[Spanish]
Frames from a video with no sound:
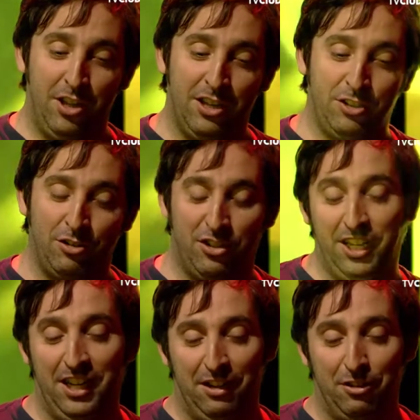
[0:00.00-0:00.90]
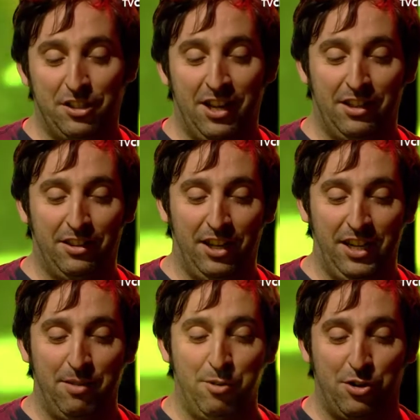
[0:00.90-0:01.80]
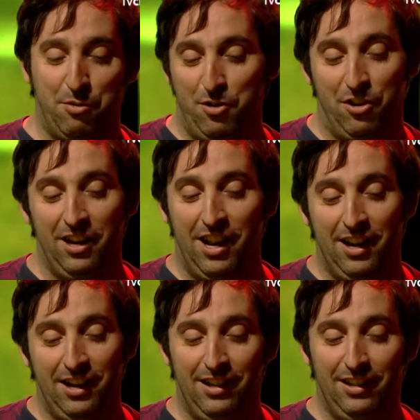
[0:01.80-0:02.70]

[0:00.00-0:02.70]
de eso, sí. O sea, teníamos como la,